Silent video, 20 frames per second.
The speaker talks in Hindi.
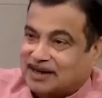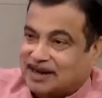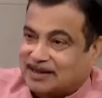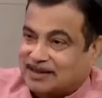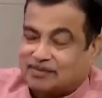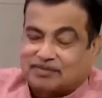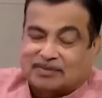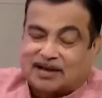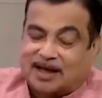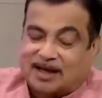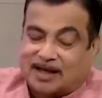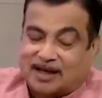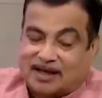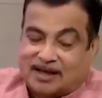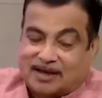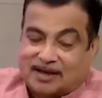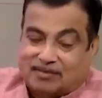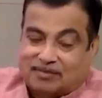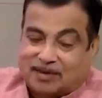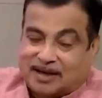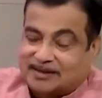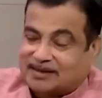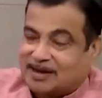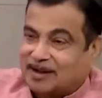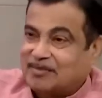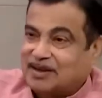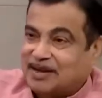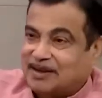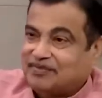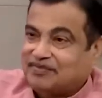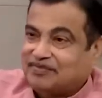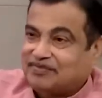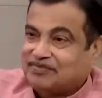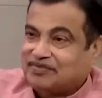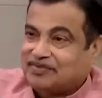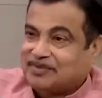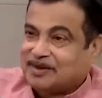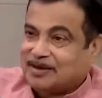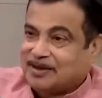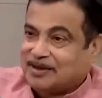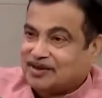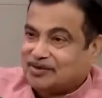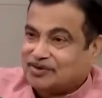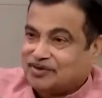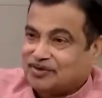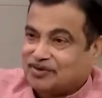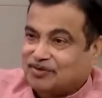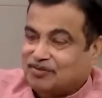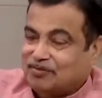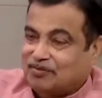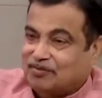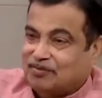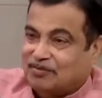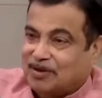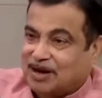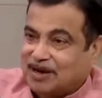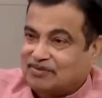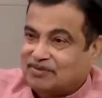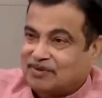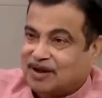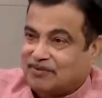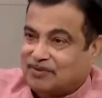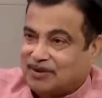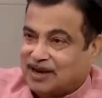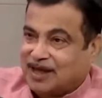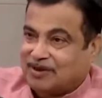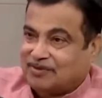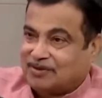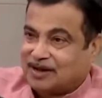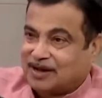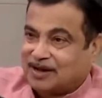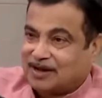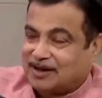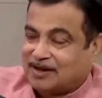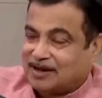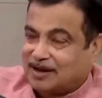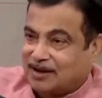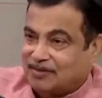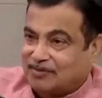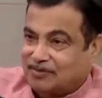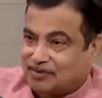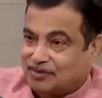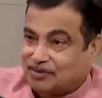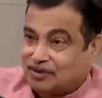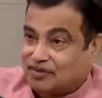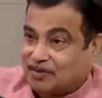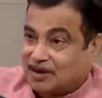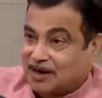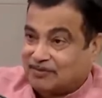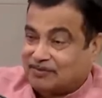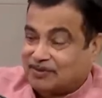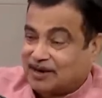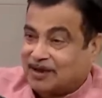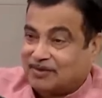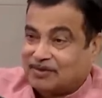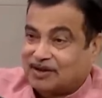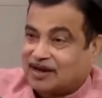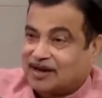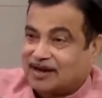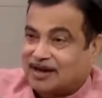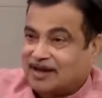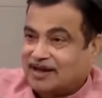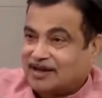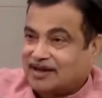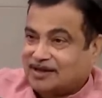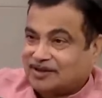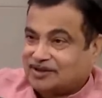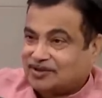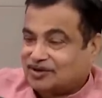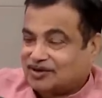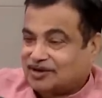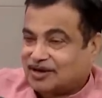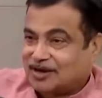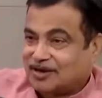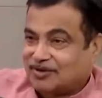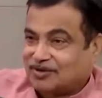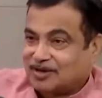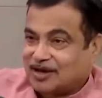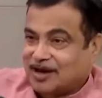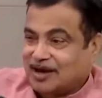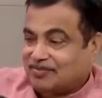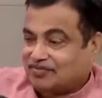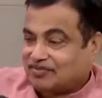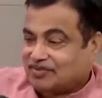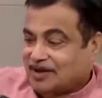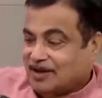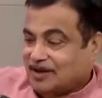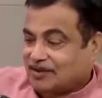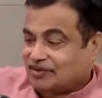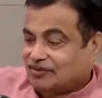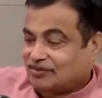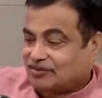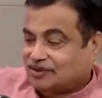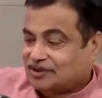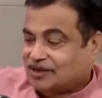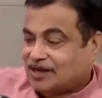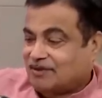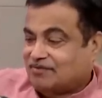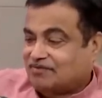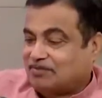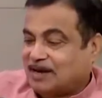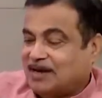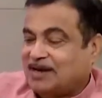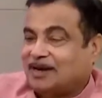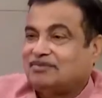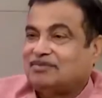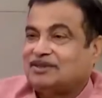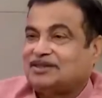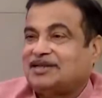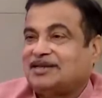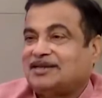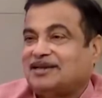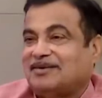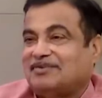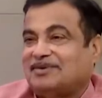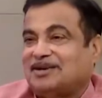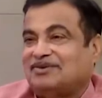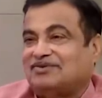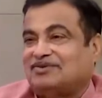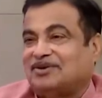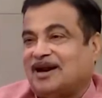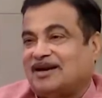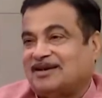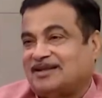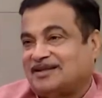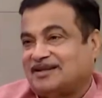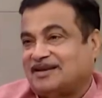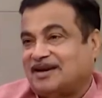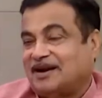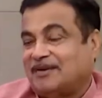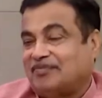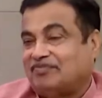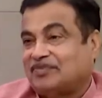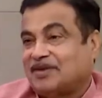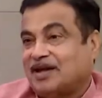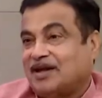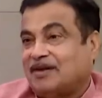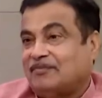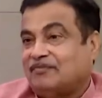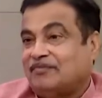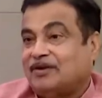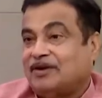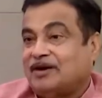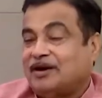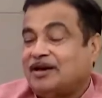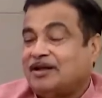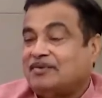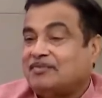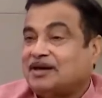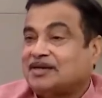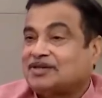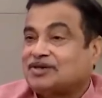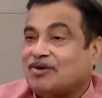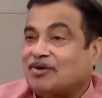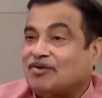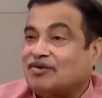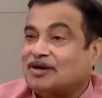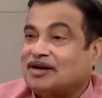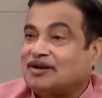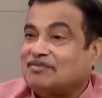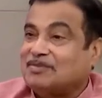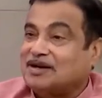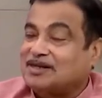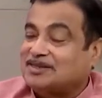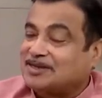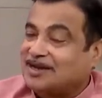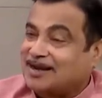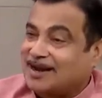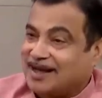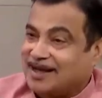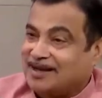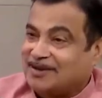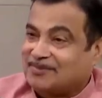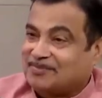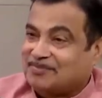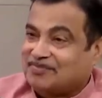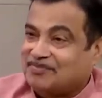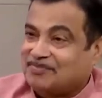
बन रहा था अपना बांद्रा में हम्म। ये जो माइन का फ्लाईओवर है हाँ, अच्छा हाँ, वो जो बड़ा फ्लाईओवर है ना हाँ, हाँ, हाँ। जो टर्न होता हाँ, है तो उसका पहले मशीन का मैंने उद्घाटन किया फिर रेडीमिक्स कंक्रीट मिक्सचर आए